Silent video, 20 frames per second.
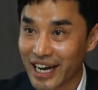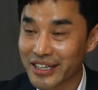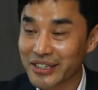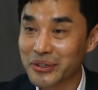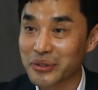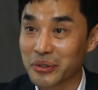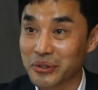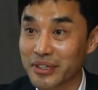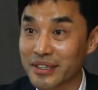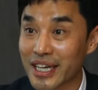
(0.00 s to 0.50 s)

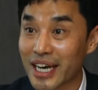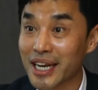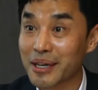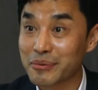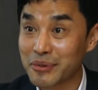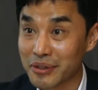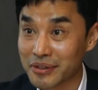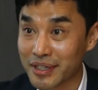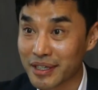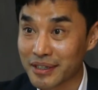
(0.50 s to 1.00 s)
건 여전히
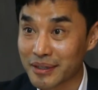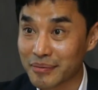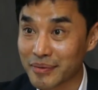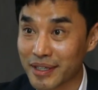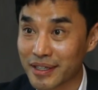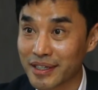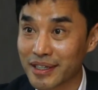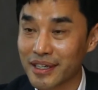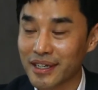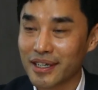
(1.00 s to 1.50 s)
사람이었지
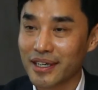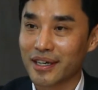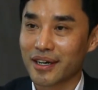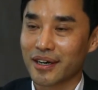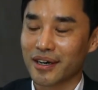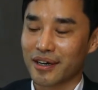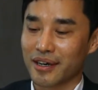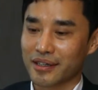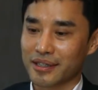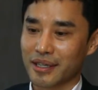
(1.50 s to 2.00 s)
않습니까?
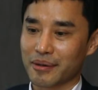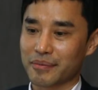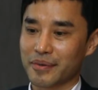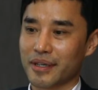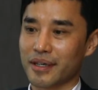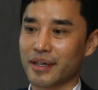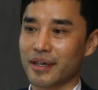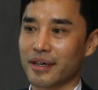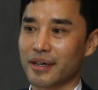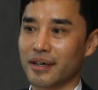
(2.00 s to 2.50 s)
그렇죠.
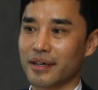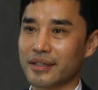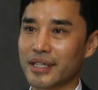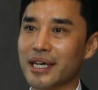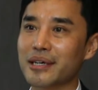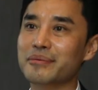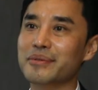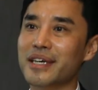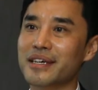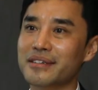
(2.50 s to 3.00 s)
그다음에
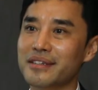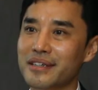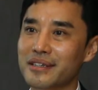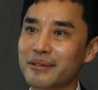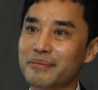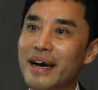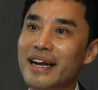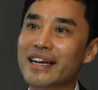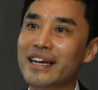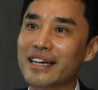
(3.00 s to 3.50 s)
세금 계산서를
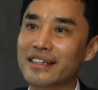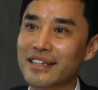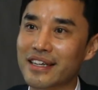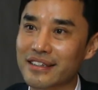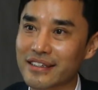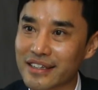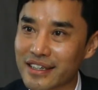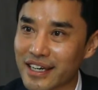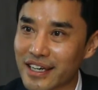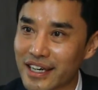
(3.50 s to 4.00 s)

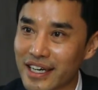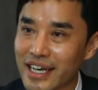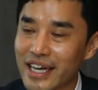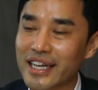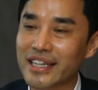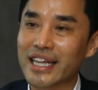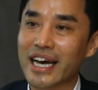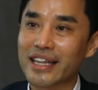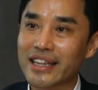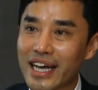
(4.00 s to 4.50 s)
발행한다든가
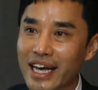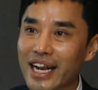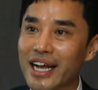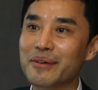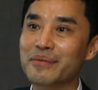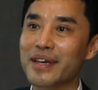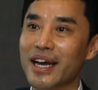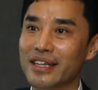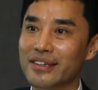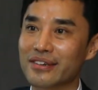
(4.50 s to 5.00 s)
다
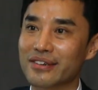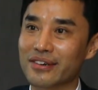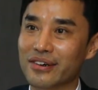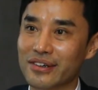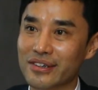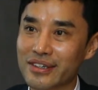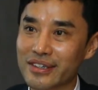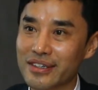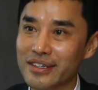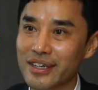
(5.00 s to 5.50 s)
사람이 하던
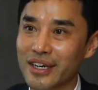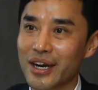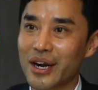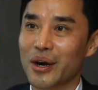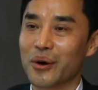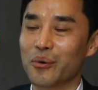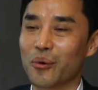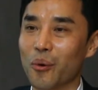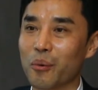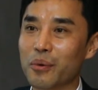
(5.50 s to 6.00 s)

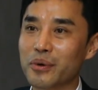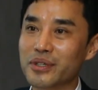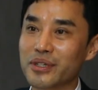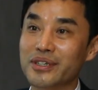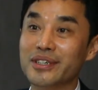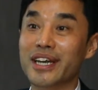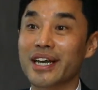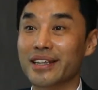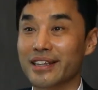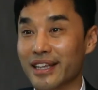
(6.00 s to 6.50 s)
거를 로봇이,
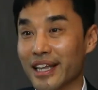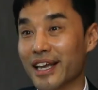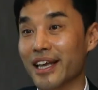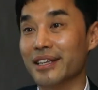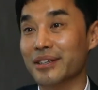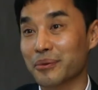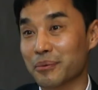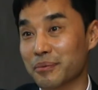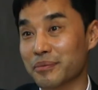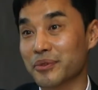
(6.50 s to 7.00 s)
그게 되게
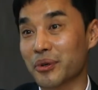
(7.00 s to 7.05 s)
좀